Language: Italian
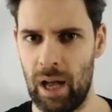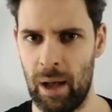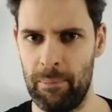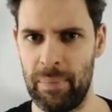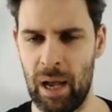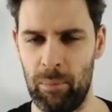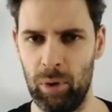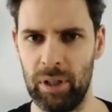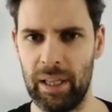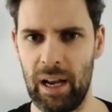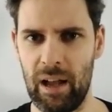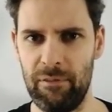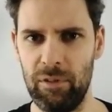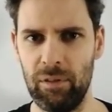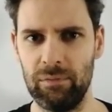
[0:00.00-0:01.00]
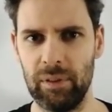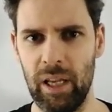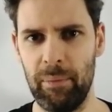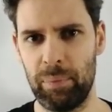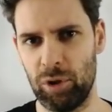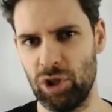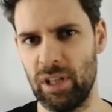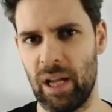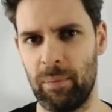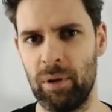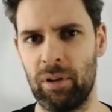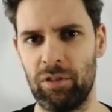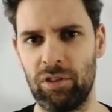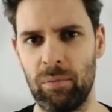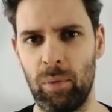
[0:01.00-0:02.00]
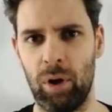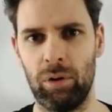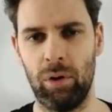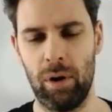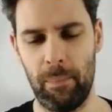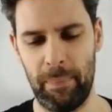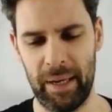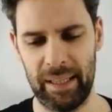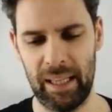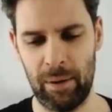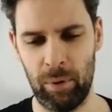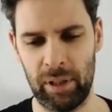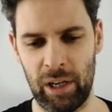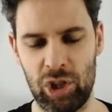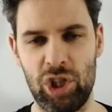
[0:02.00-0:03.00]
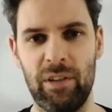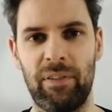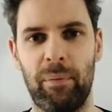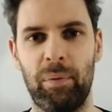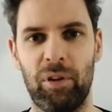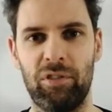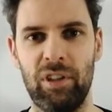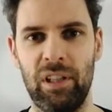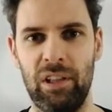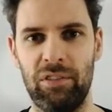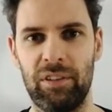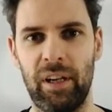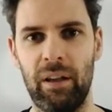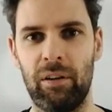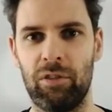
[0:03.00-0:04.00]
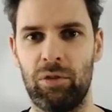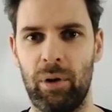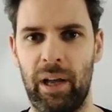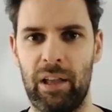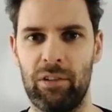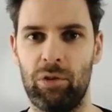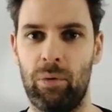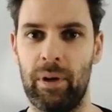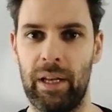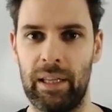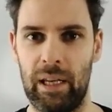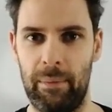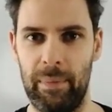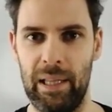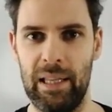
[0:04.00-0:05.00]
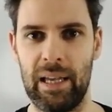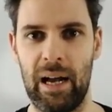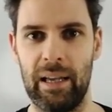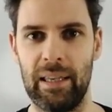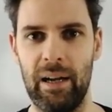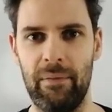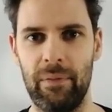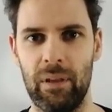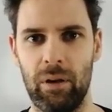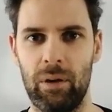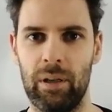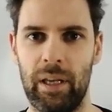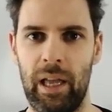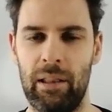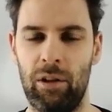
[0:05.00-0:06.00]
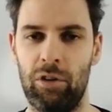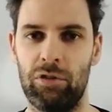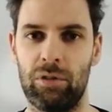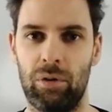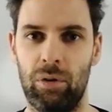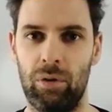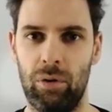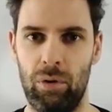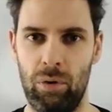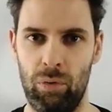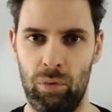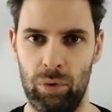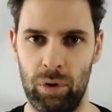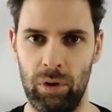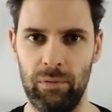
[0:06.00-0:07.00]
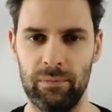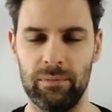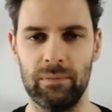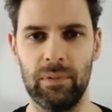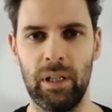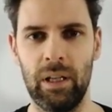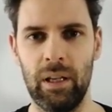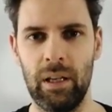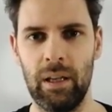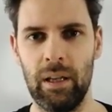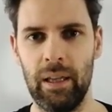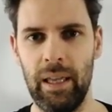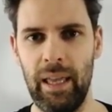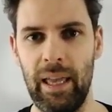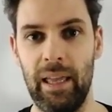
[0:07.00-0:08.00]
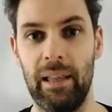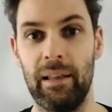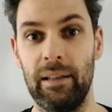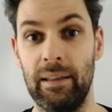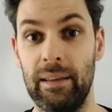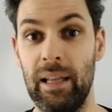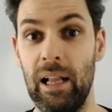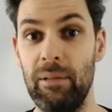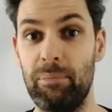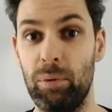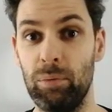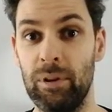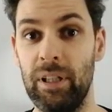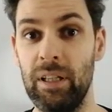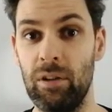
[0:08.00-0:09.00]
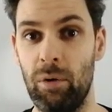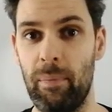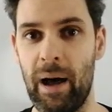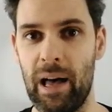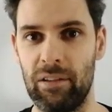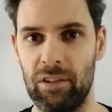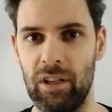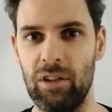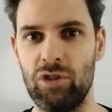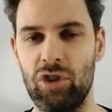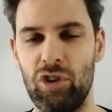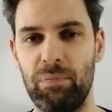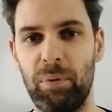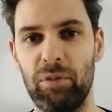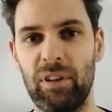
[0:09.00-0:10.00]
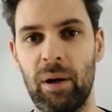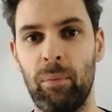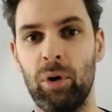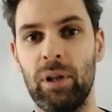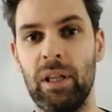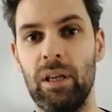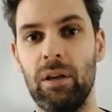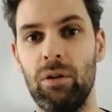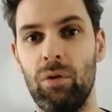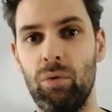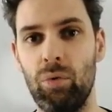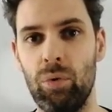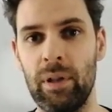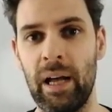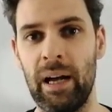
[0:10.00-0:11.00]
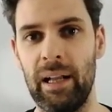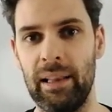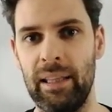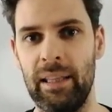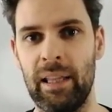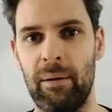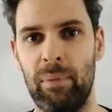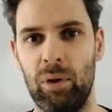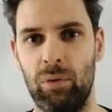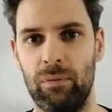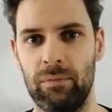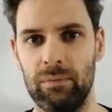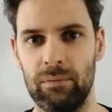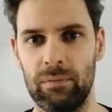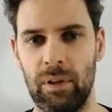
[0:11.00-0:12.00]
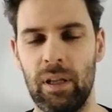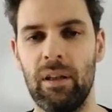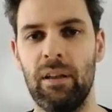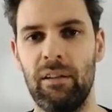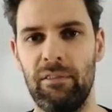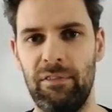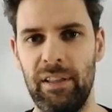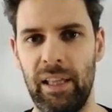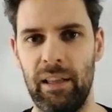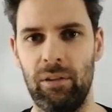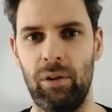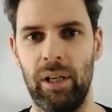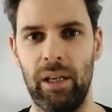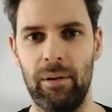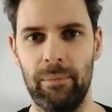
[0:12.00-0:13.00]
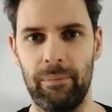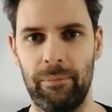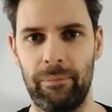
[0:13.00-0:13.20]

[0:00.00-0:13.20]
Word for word: Abbiamo il grafo e procediamo in questo modo. Partiamo dalla cifra più a sinistra, in questo caso quella delle migliaia, che è il nostro 1, e dal puntino base ci spostiamo di una linea blu, finendo lì.